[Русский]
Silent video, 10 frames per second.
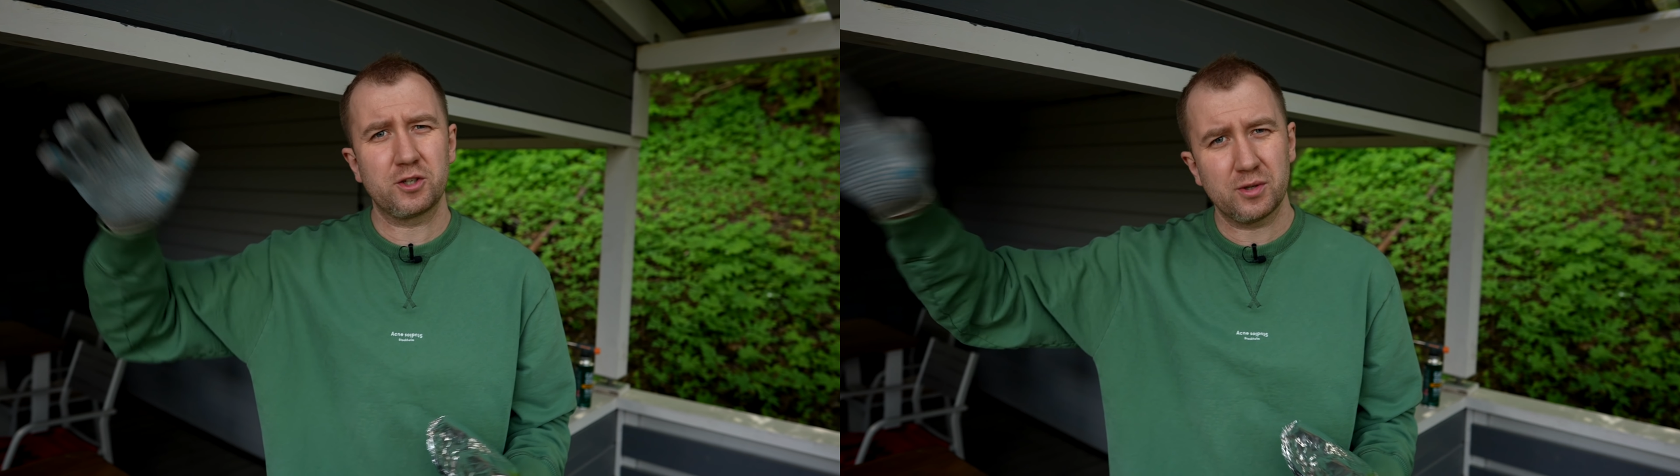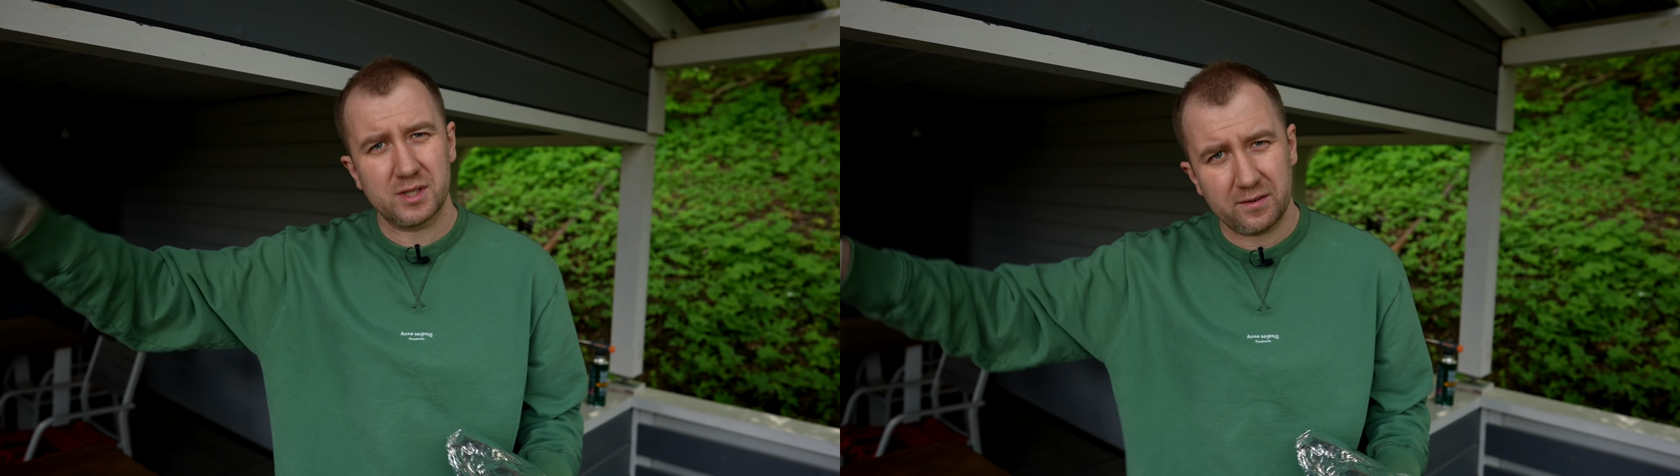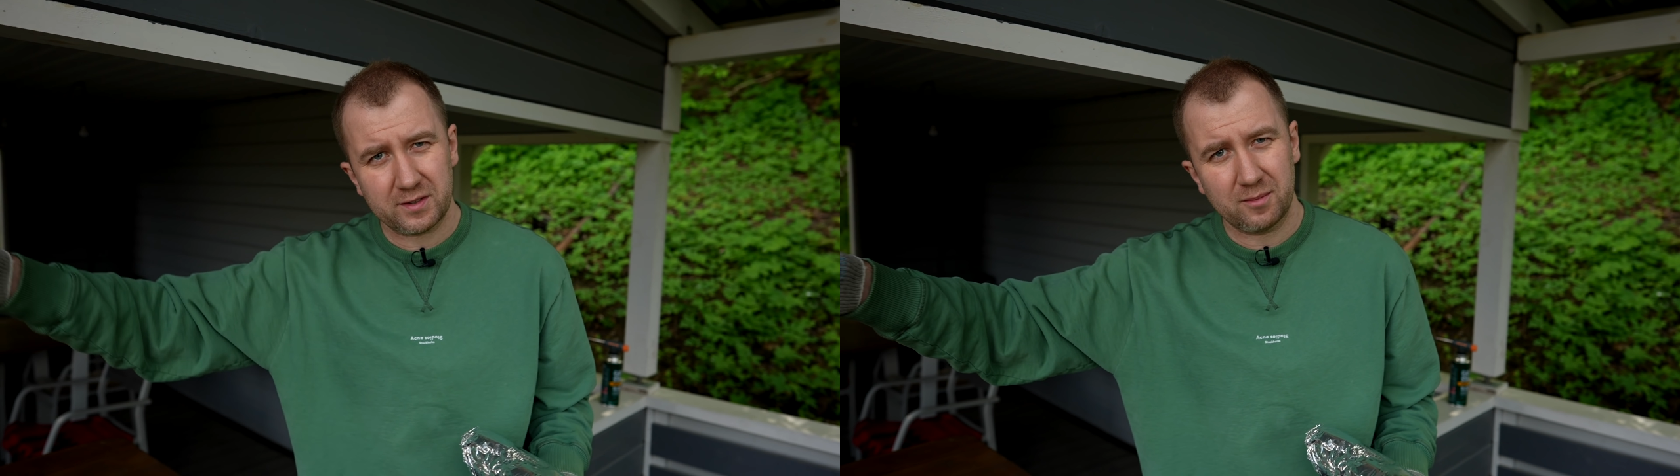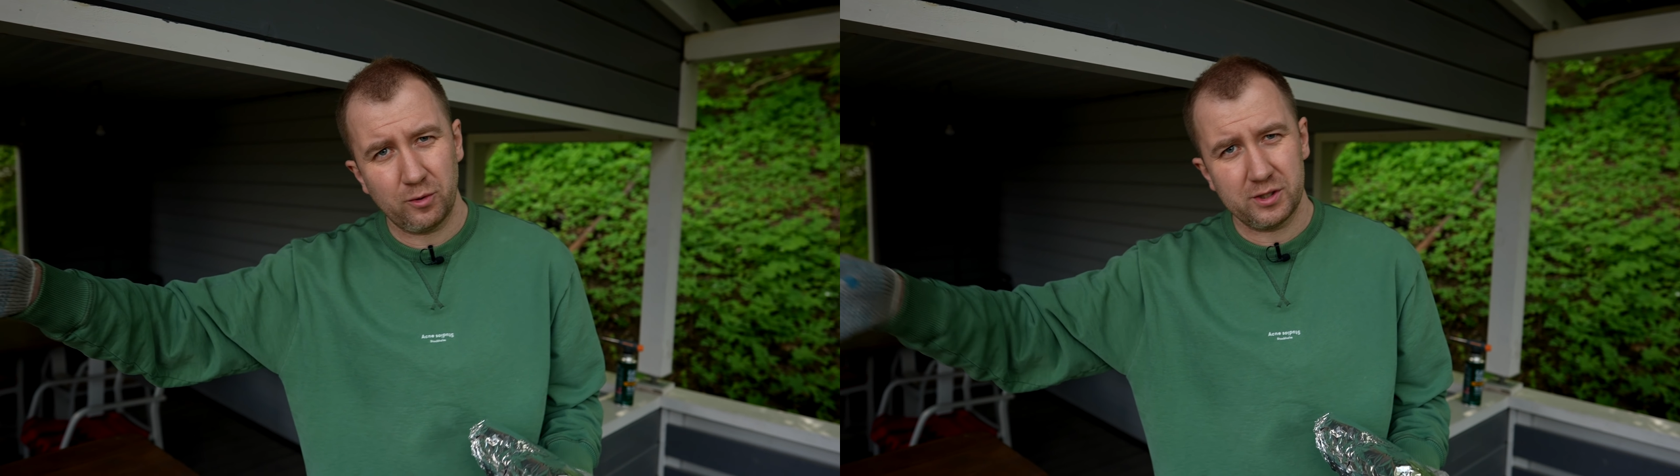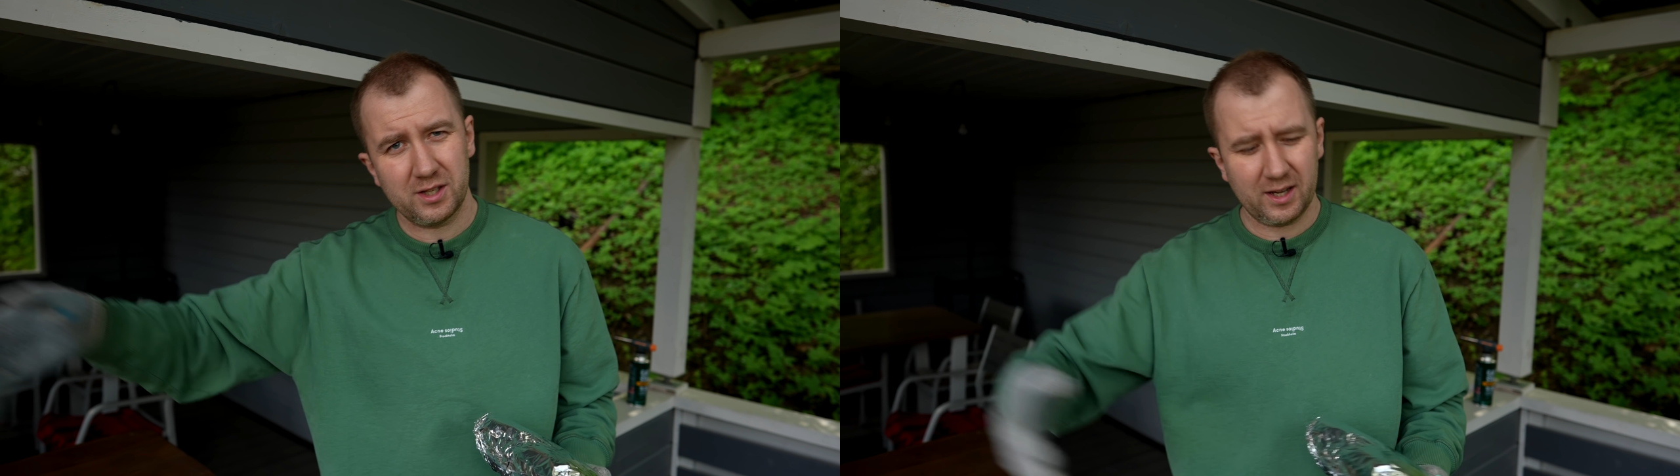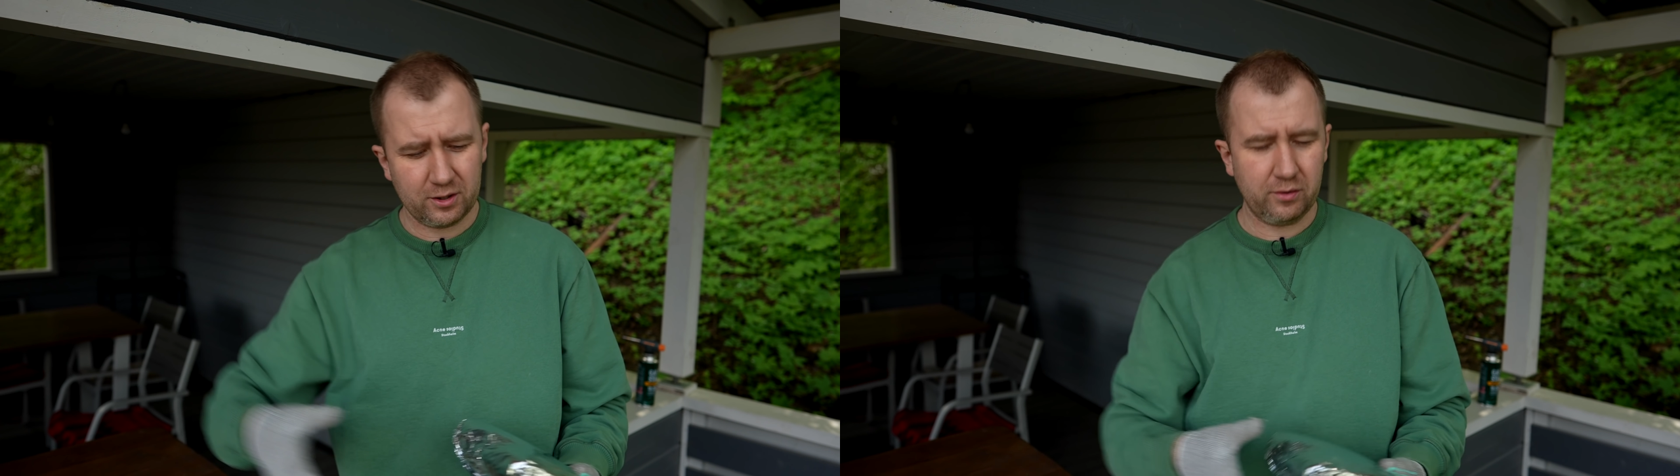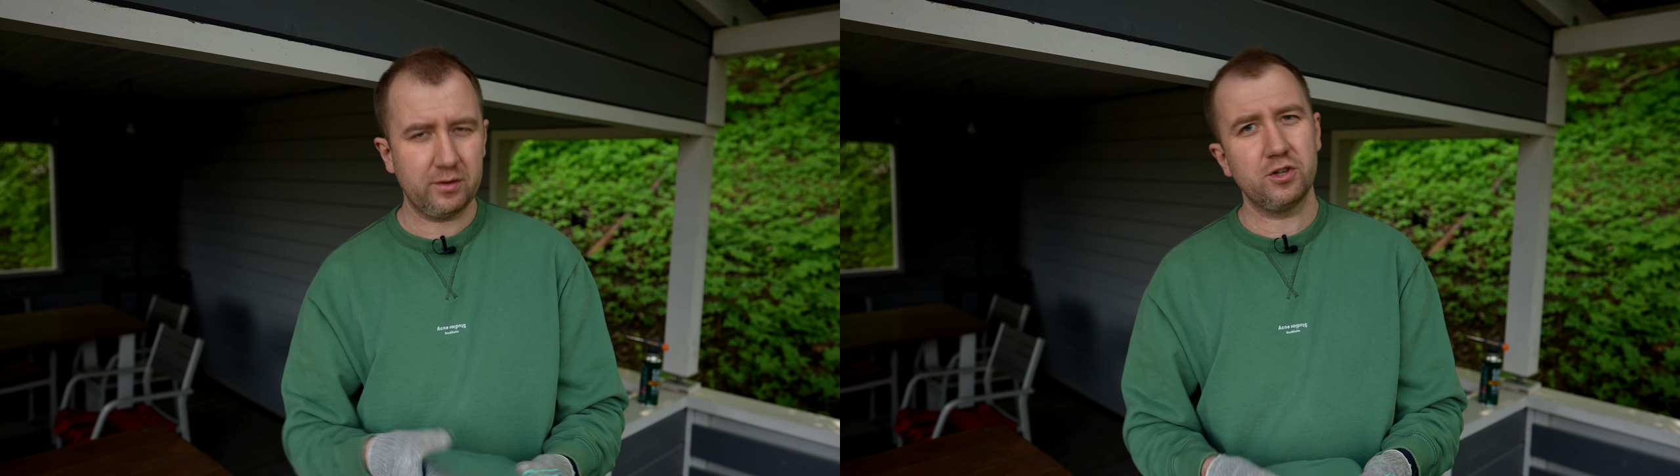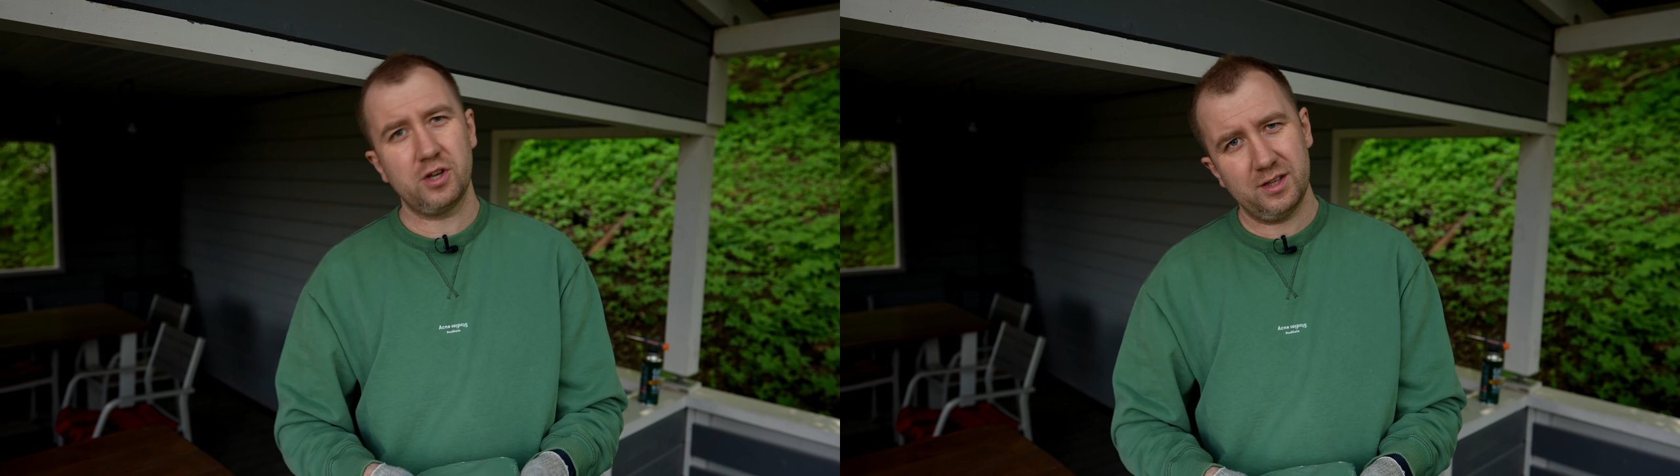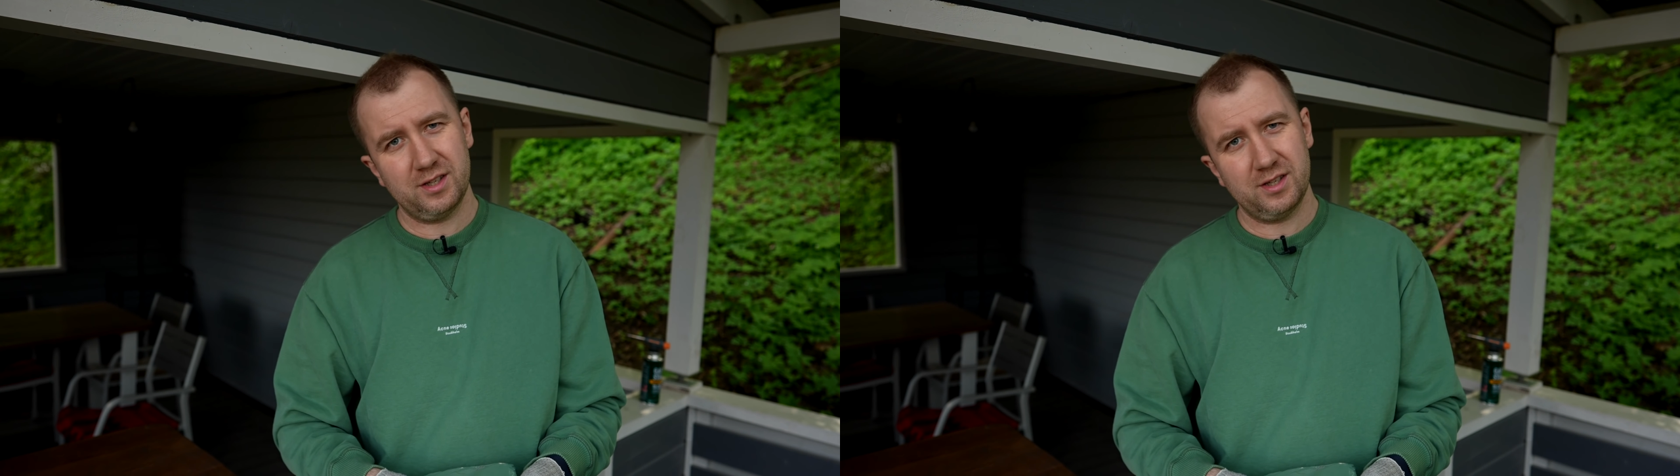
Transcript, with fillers: что завтра будете готовить, вообще